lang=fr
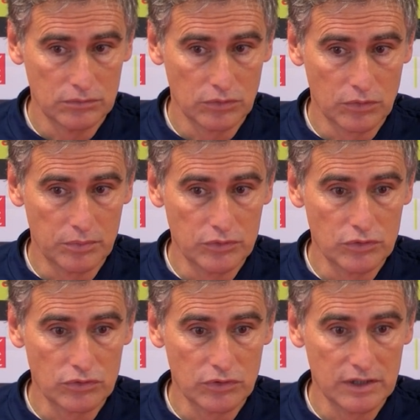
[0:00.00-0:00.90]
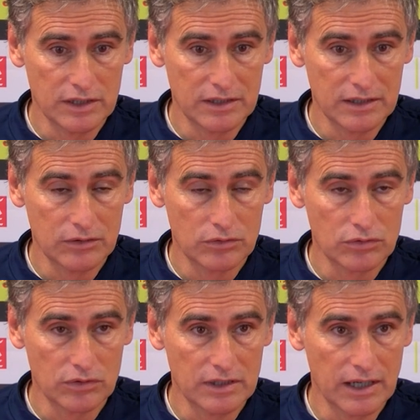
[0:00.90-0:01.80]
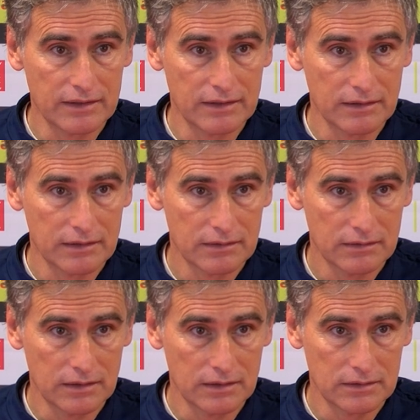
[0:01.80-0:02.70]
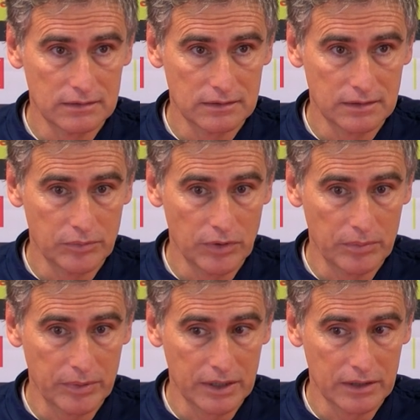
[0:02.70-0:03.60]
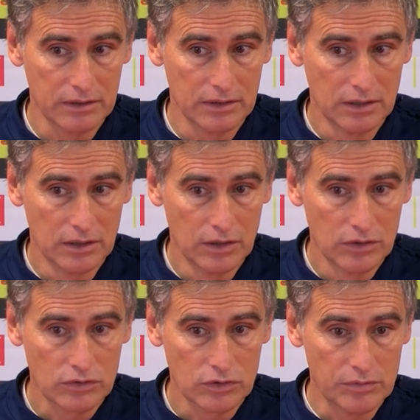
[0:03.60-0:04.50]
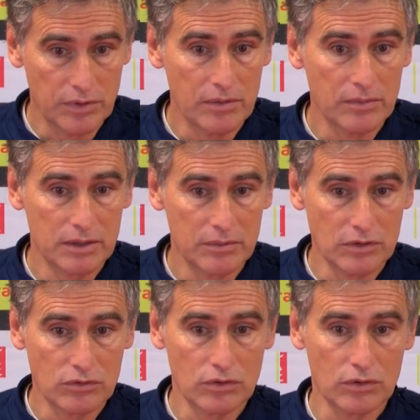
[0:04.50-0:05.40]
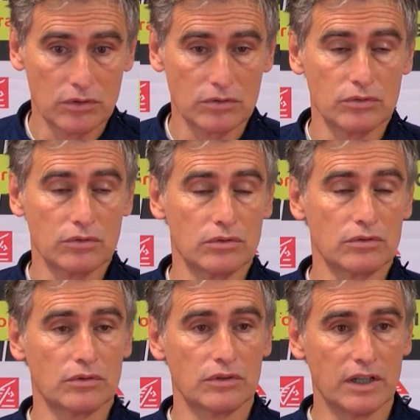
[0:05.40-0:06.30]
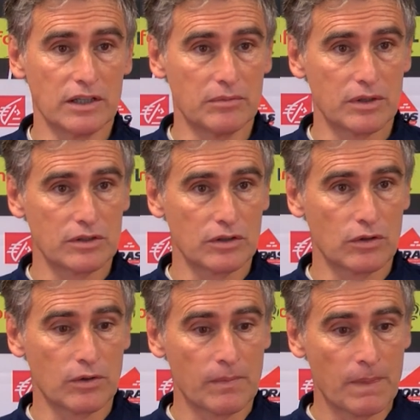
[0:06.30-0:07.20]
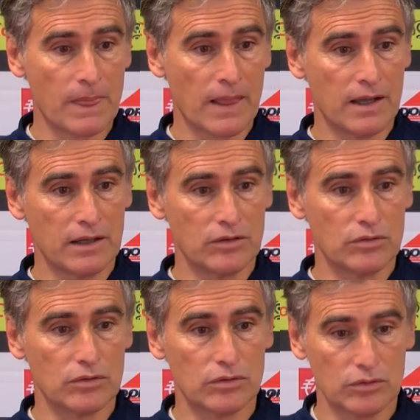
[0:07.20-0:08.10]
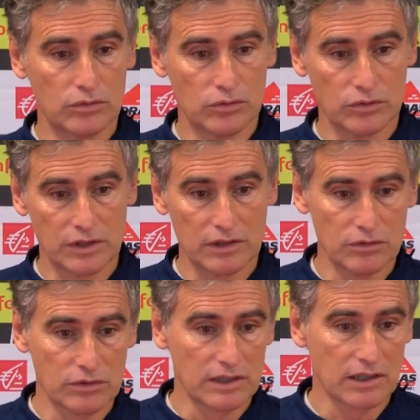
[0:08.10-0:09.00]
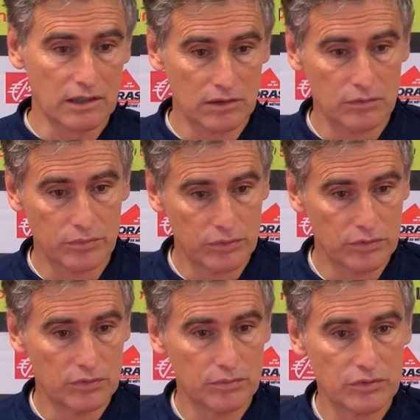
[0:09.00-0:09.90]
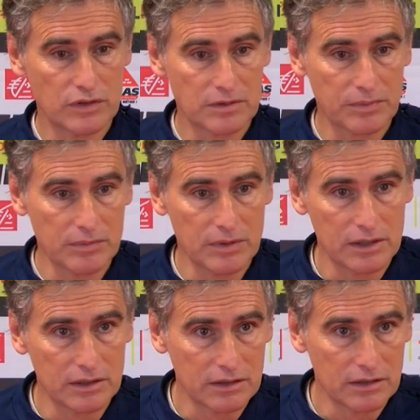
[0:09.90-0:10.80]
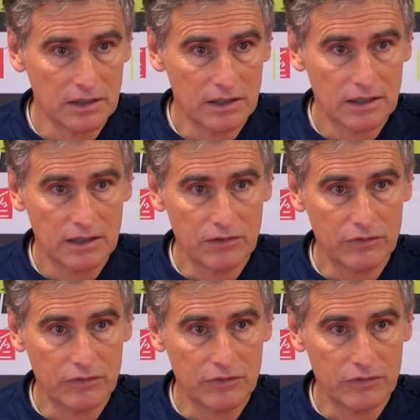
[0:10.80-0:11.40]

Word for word: beaucoup plus de solidité, de solidarité. Voilà. Et puis après, ce que j'ai bien aimé, bien sûr, sur, sur le dernier match, c'est que nos, attaquants ont pu, ont pu s'exprimer et,